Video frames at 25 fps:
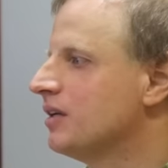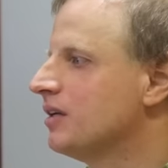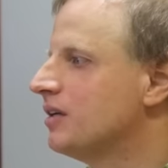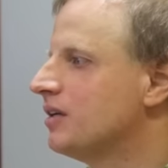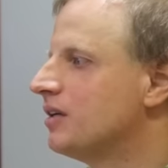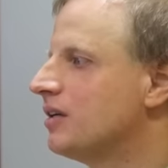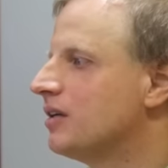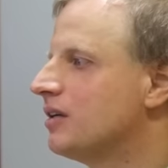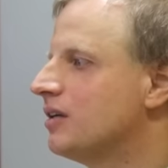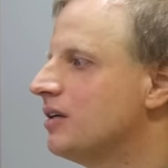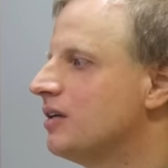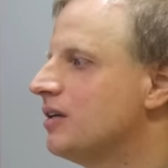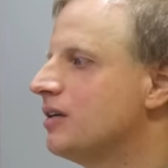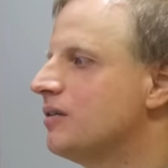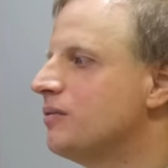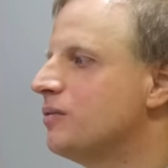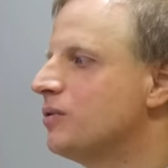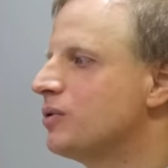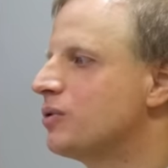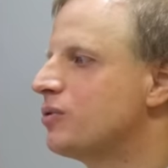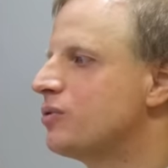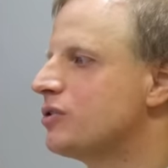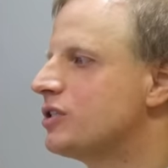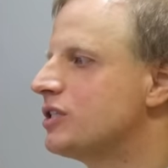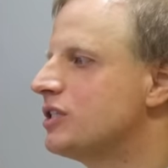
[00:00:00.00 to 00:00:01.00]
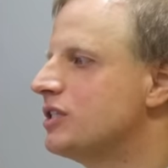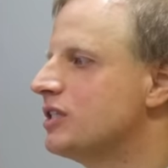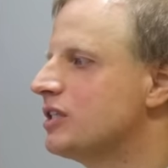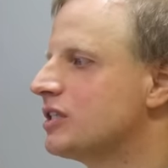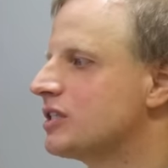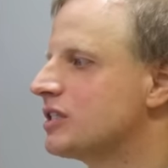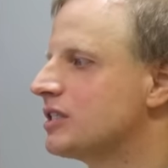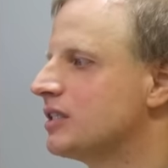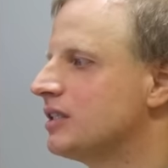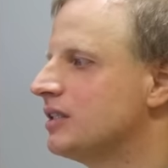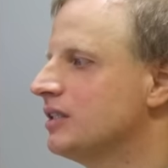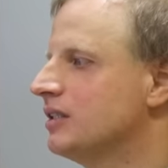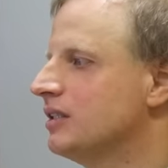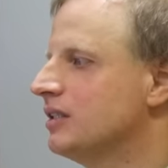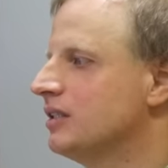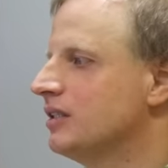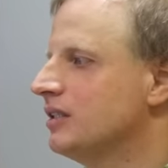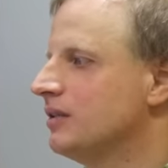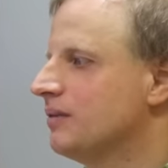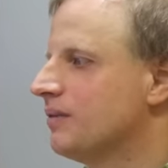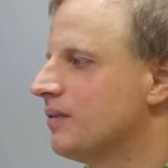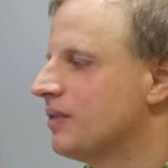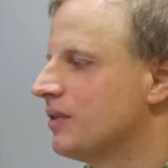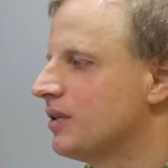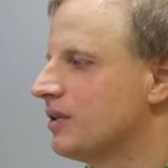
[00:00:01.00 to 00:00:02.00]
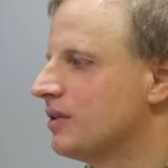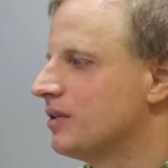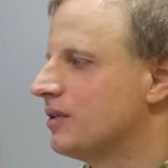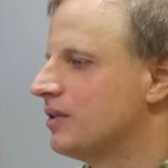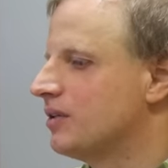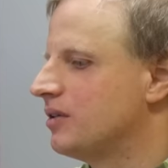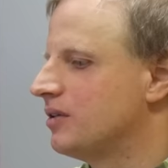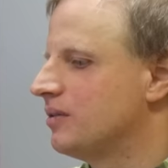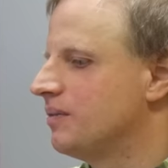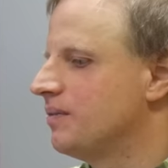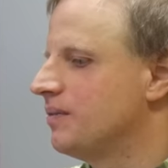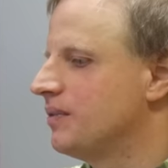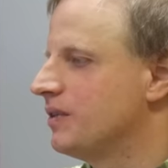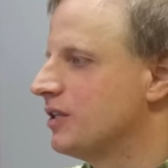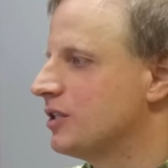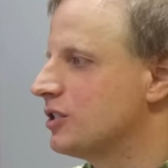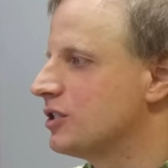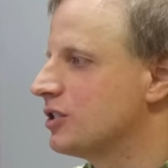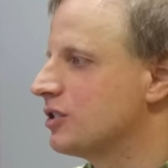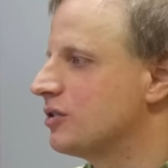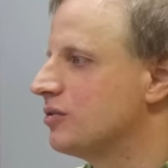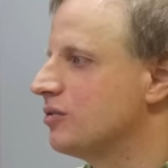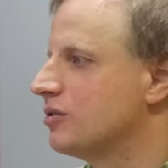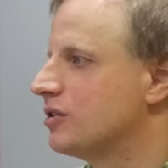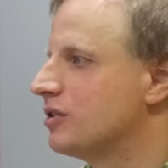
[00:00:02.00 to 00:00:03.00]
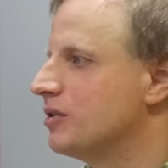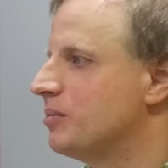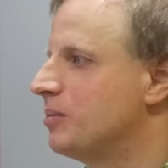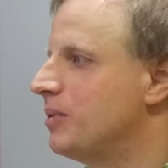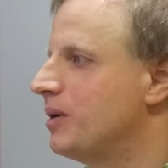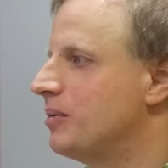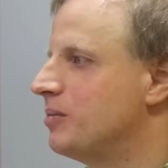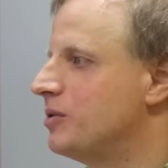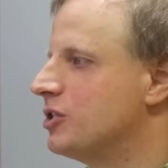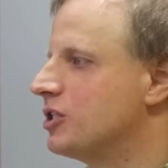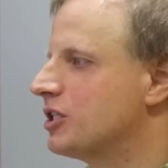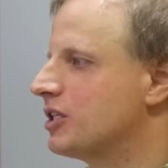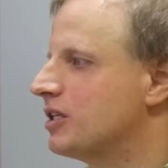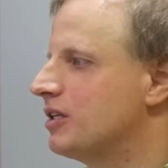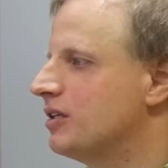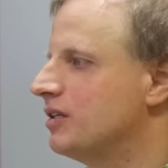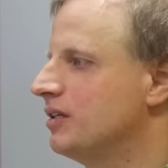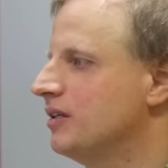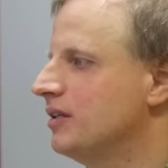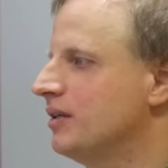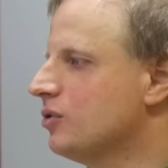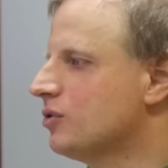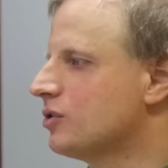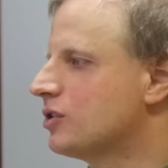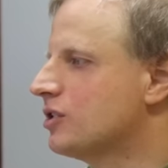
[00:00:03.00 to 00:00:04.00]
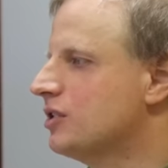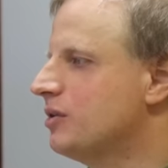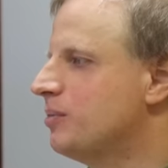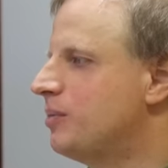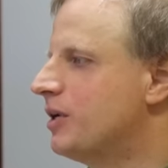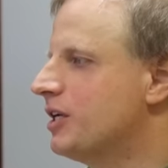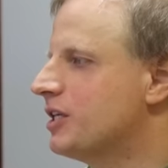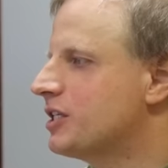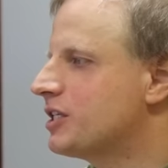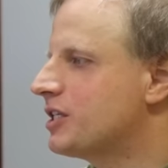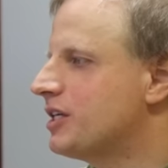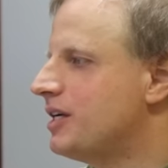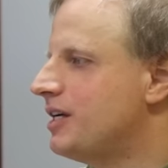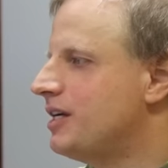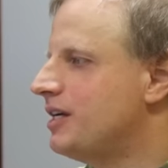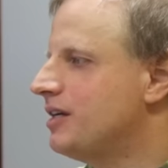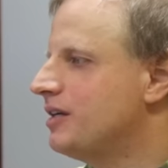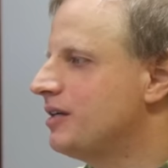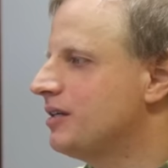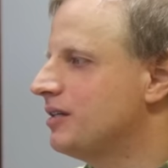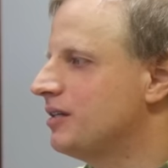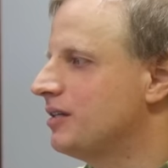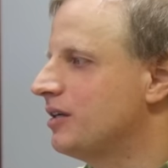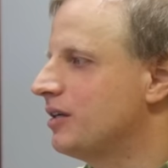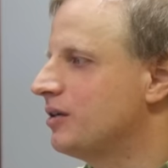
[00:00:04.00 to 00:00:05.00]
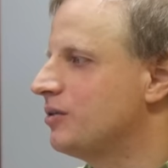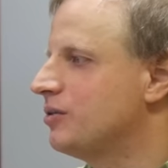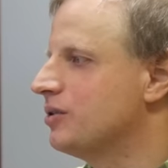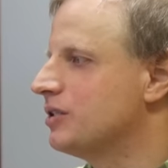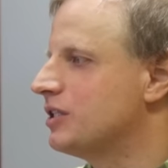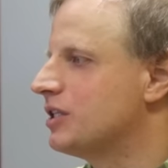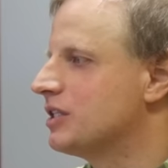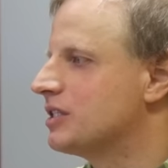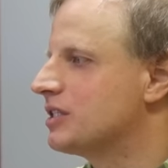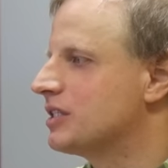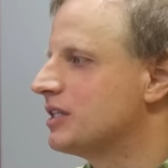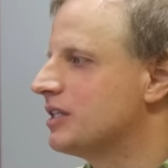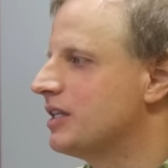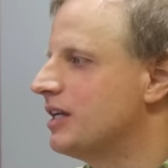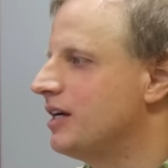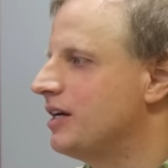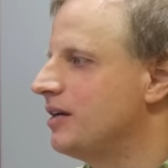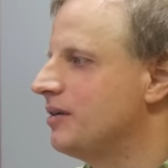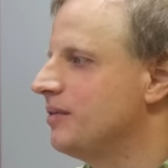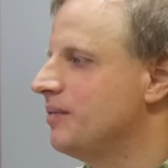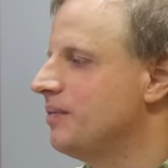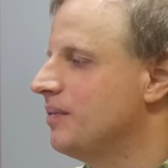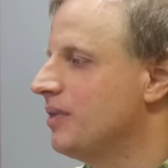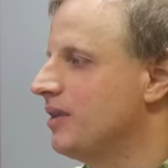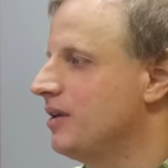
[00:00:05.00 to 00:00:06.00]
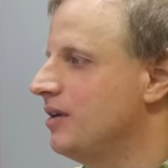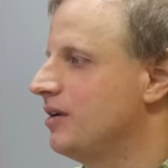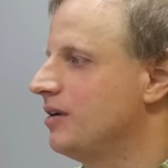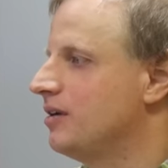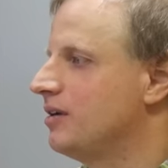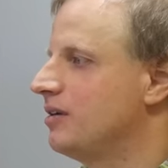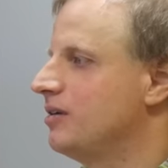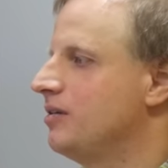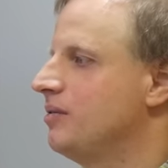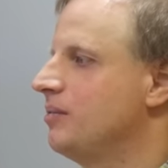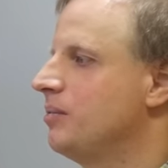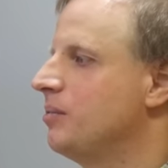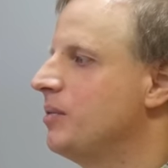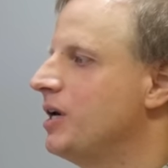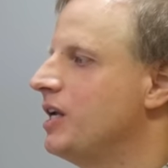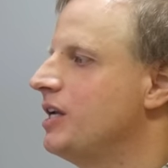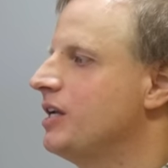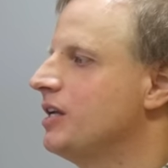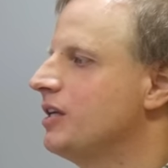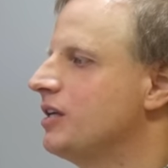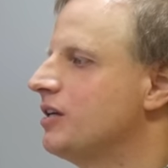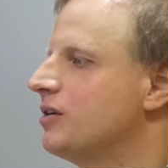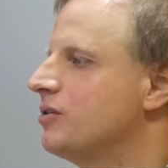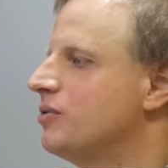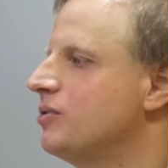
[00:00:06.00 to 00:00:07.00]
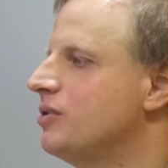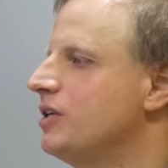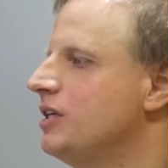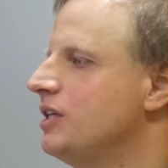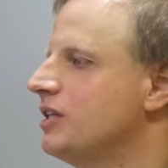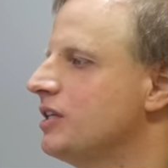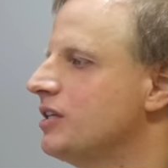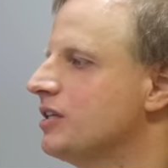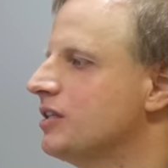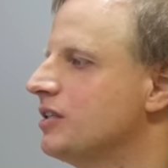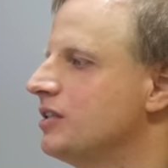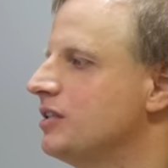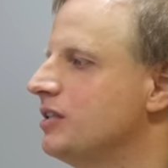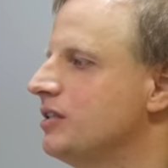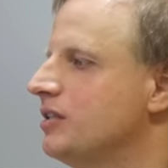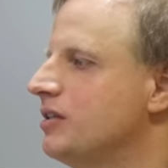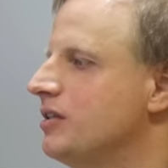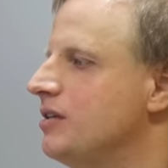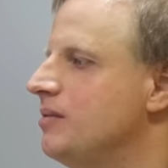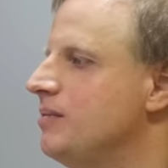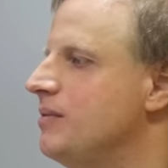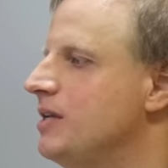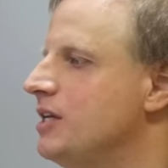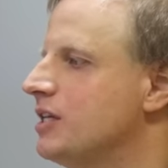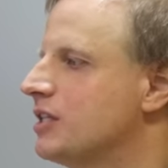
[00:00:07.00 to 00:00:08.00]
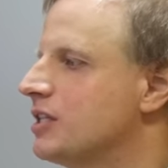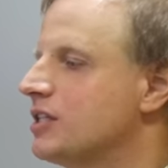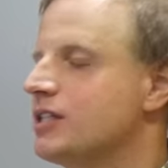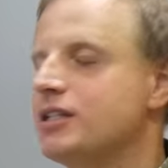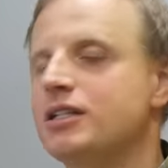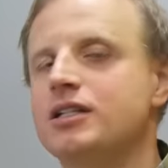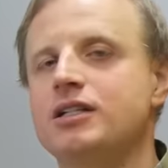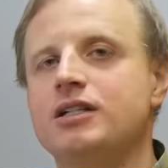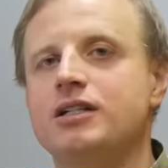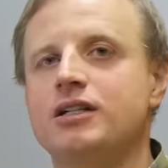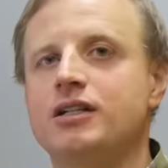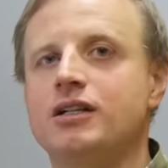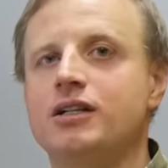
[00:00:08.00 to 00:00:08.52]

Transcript: Э, его гусеница, э, значит, у этой бабочки тоже небольшая, охотится на э, маленьких улиток, имеет